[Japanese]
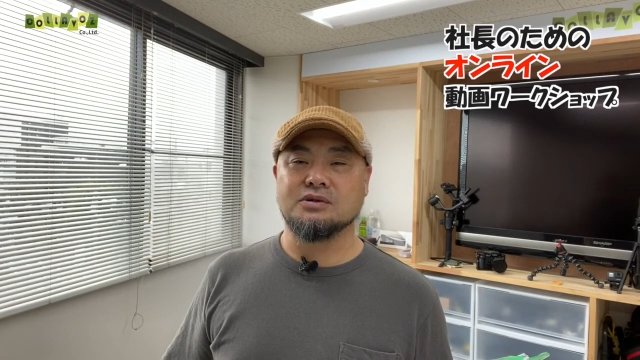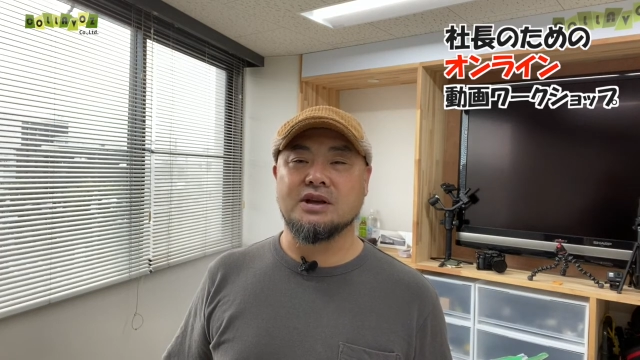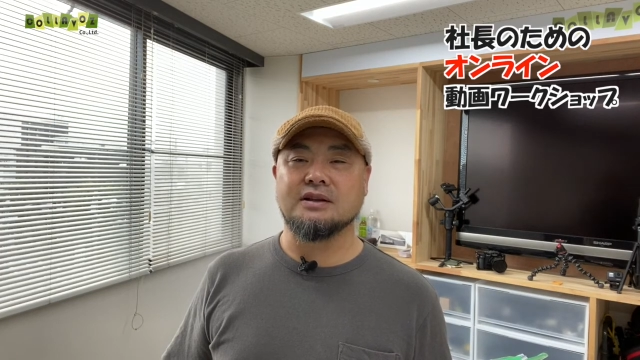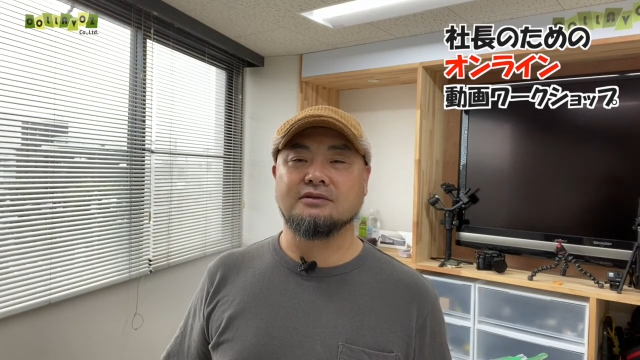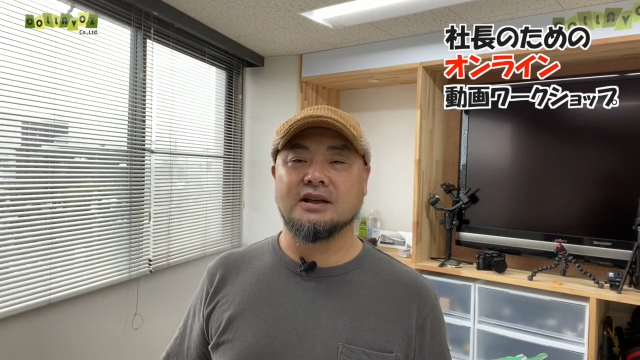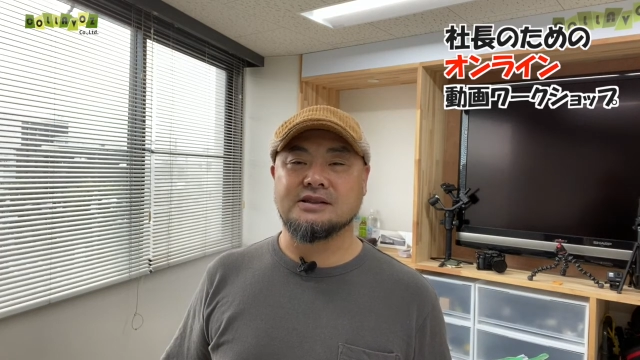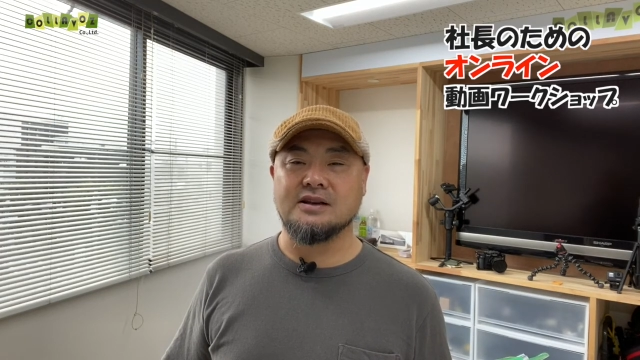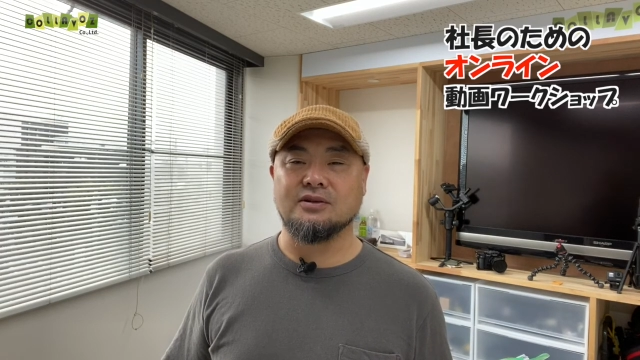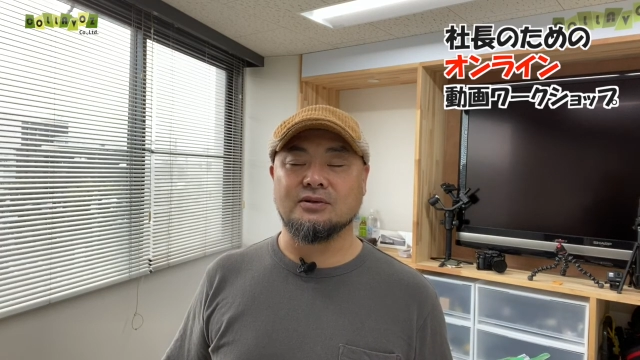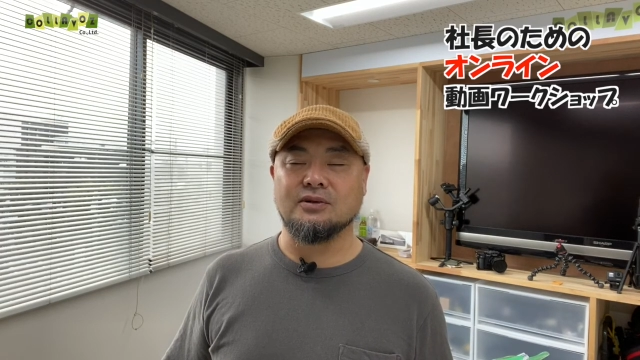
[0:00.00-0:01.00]
教えてくださ
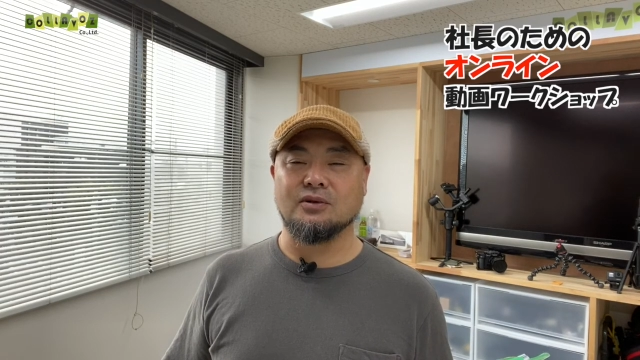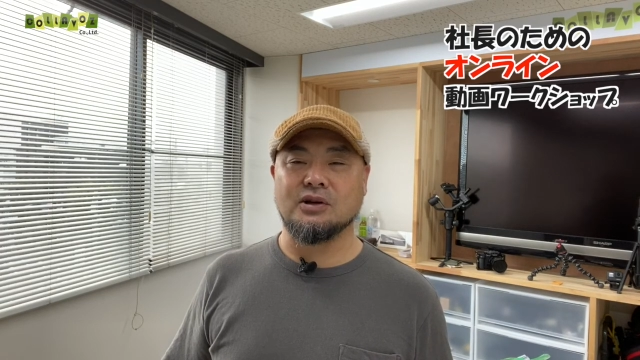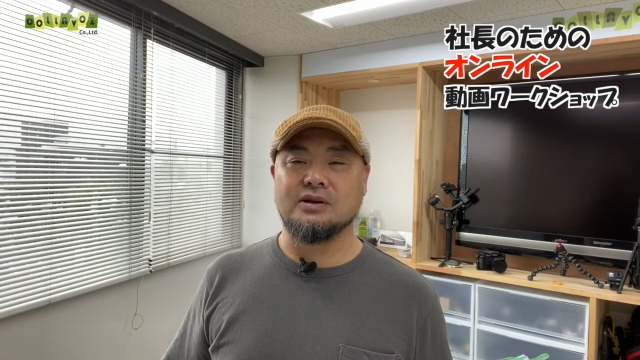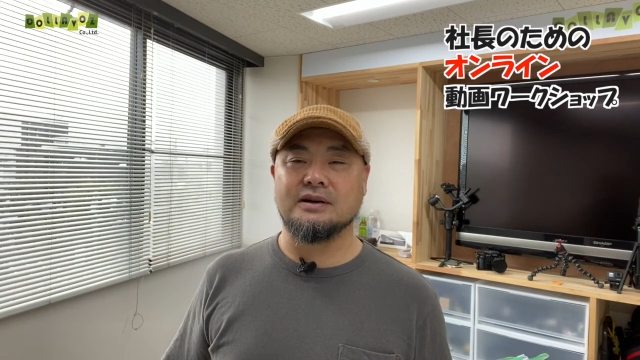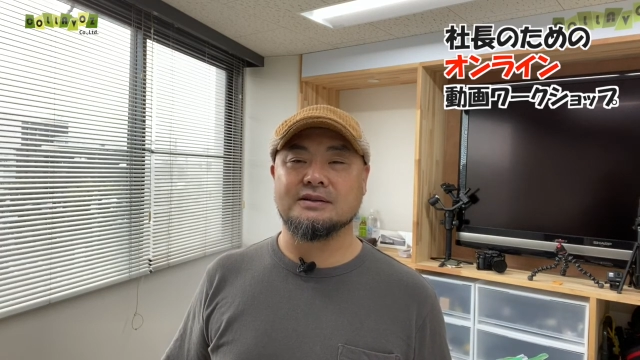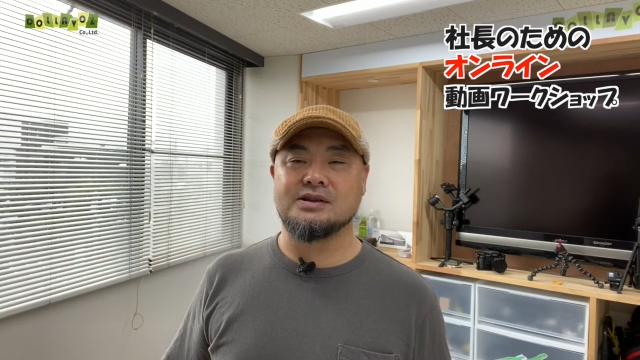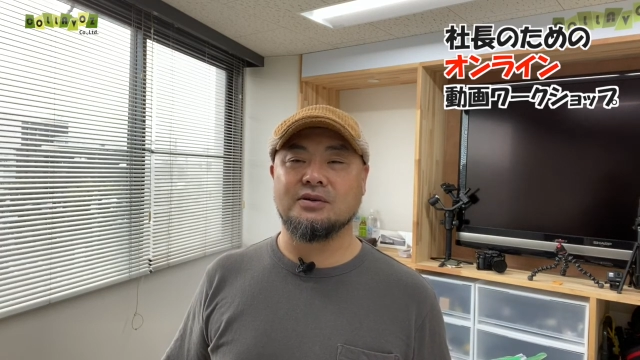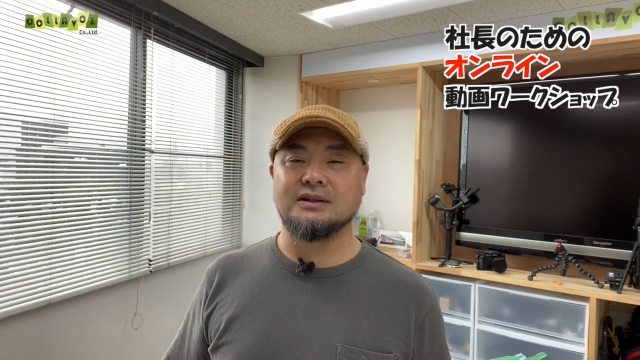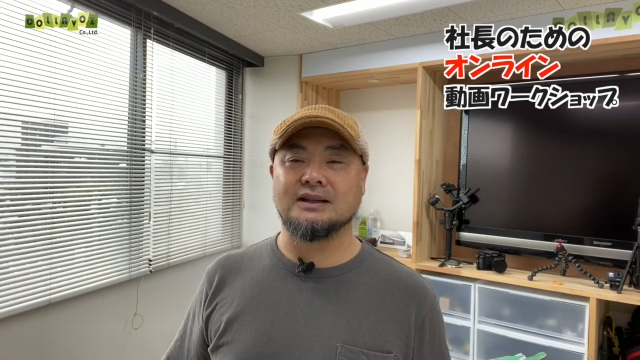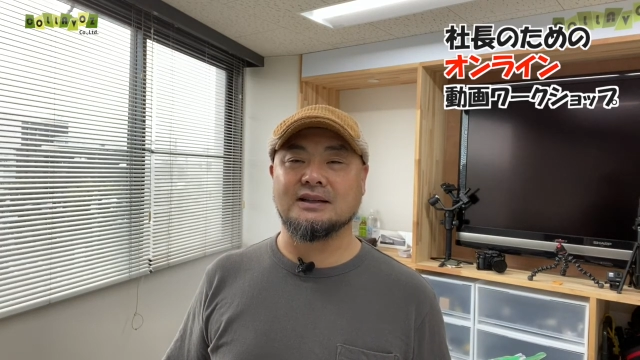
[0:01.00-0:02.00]
いというお問い合わせ
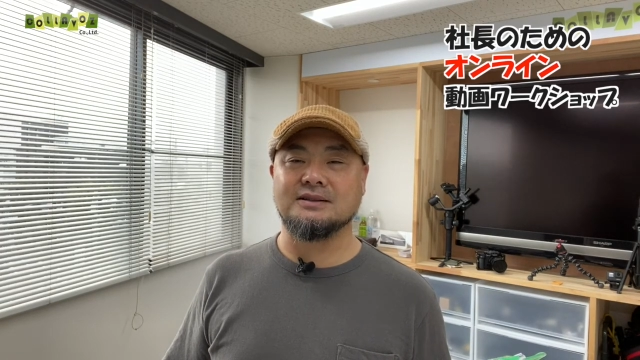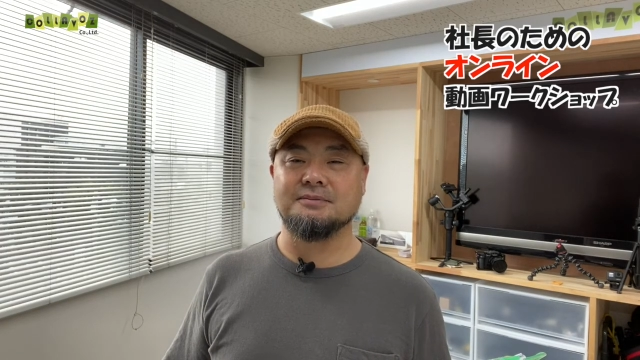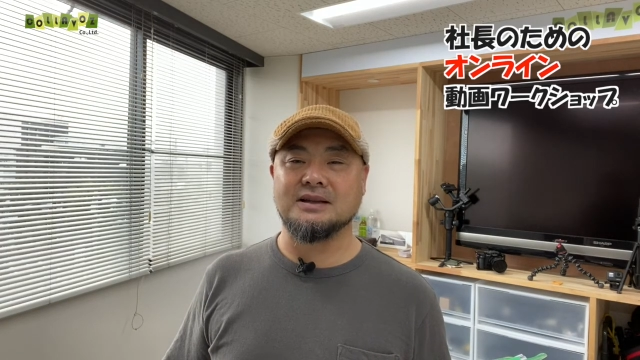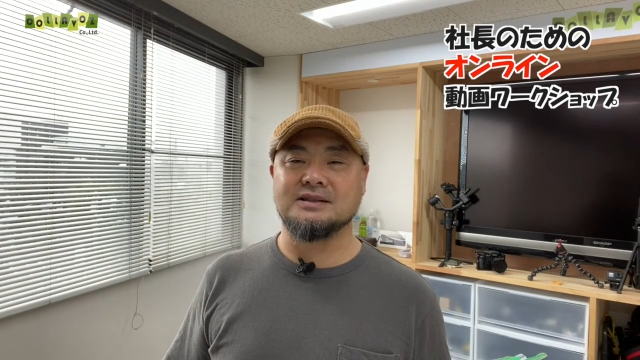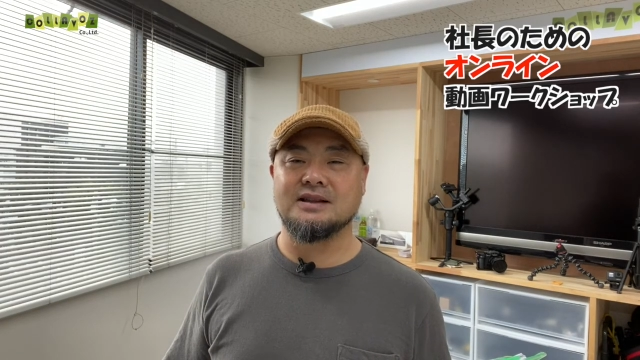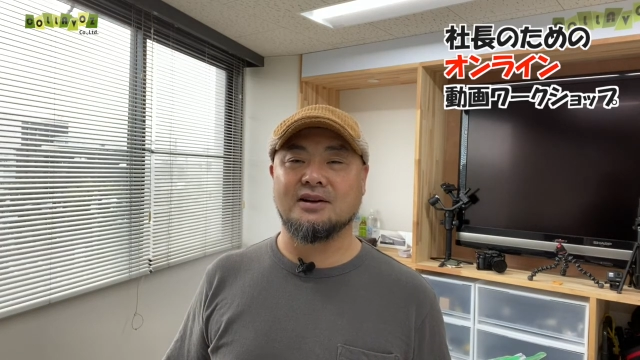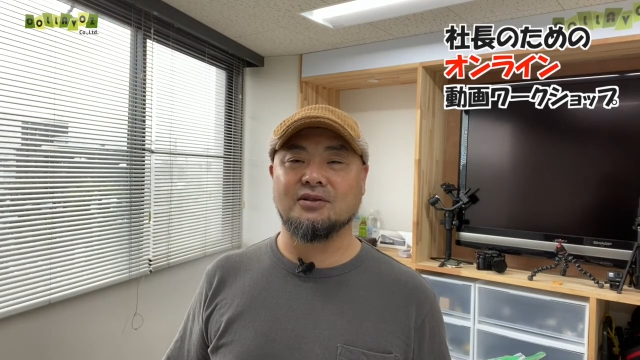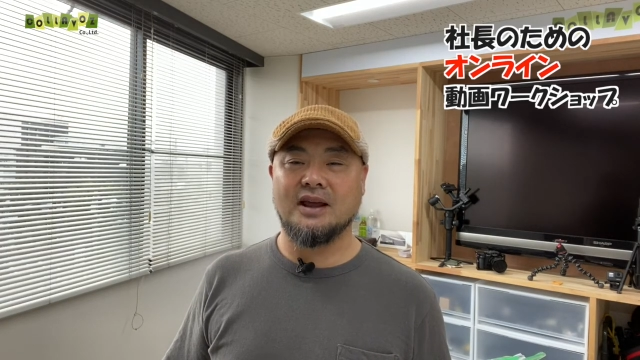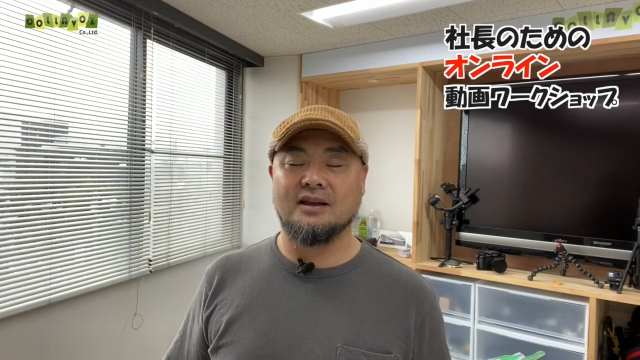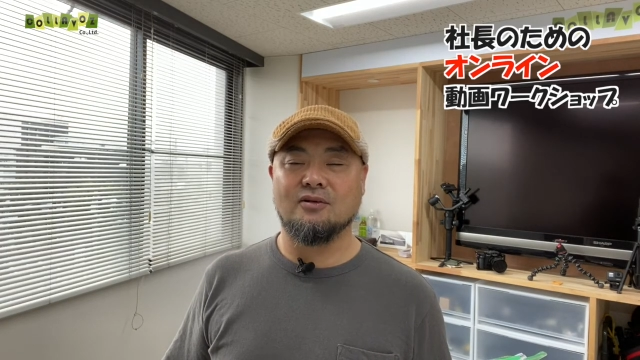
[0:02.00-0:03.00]
をいただきました
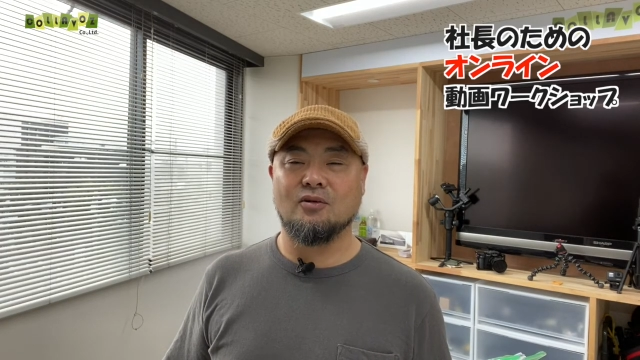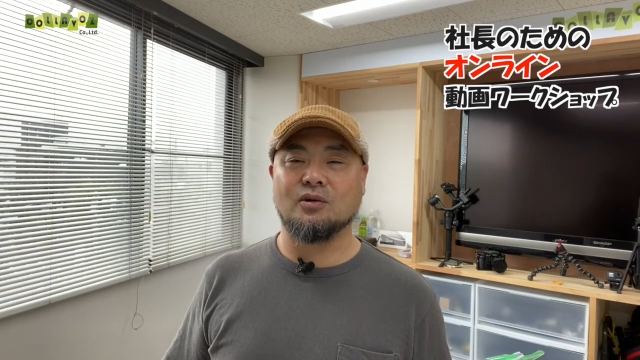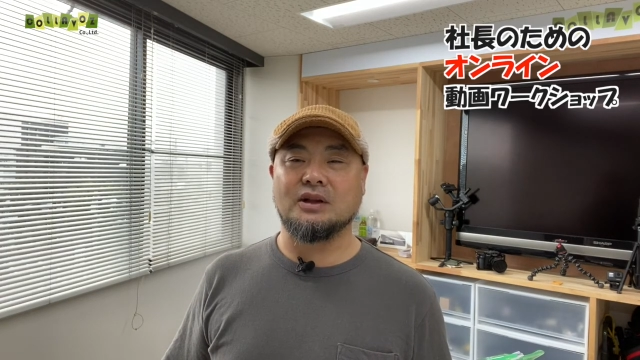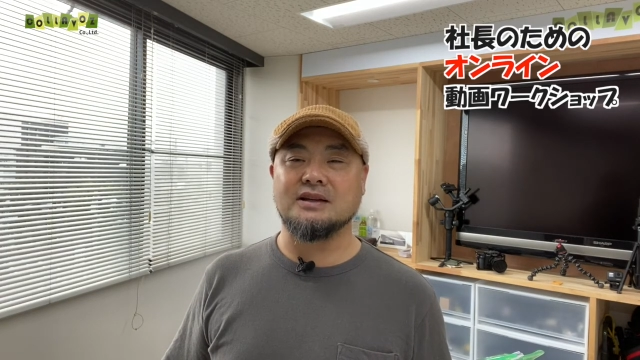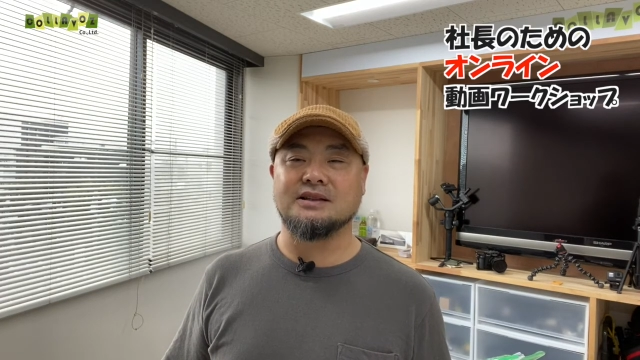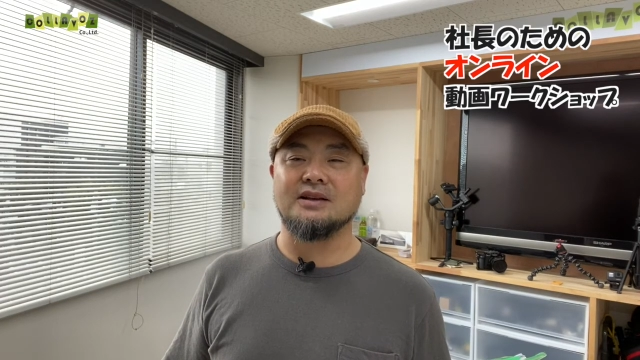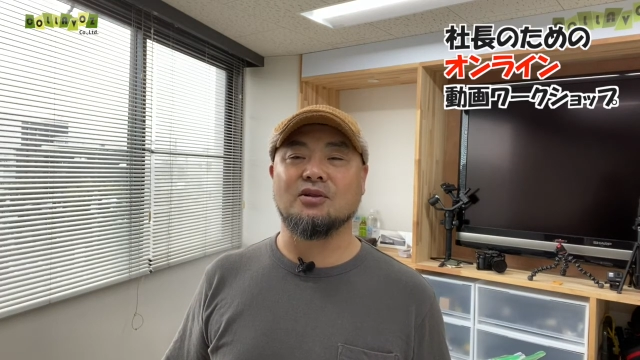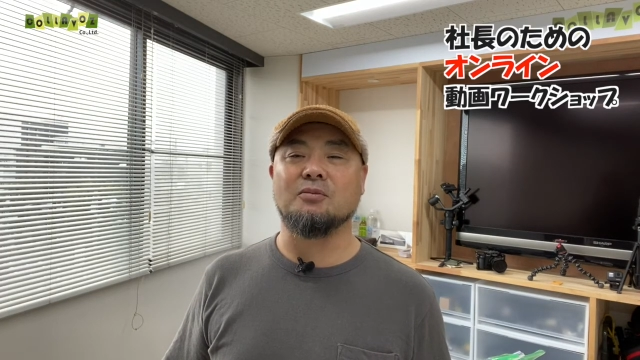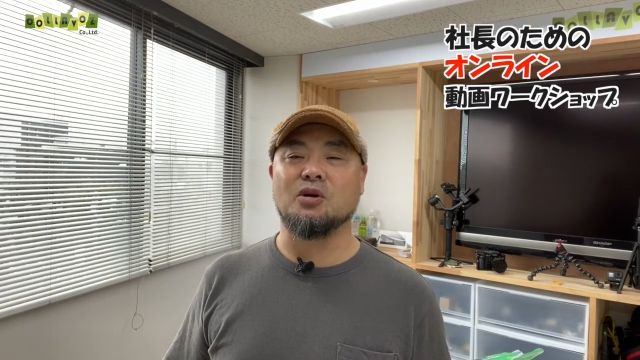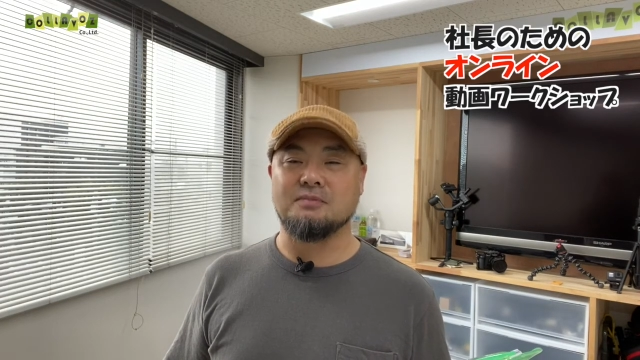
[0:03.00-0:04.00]
のでお答えしたい
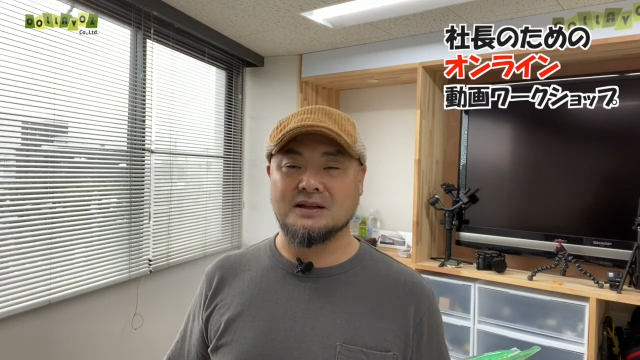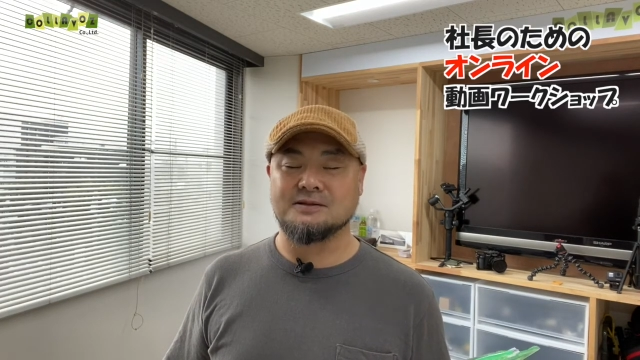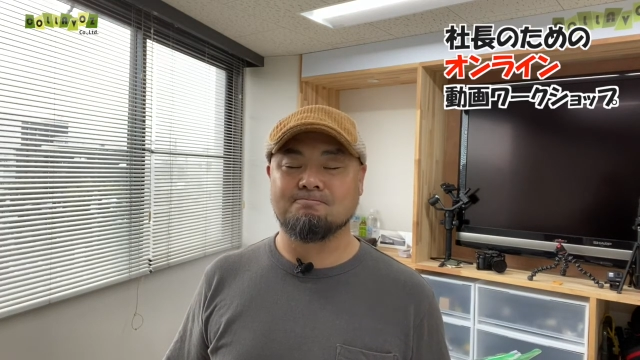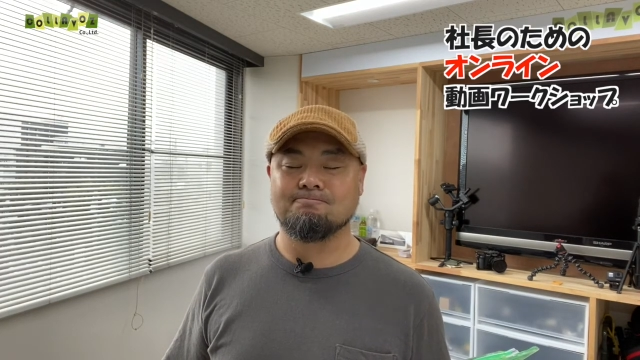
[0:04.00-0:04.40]
と思います。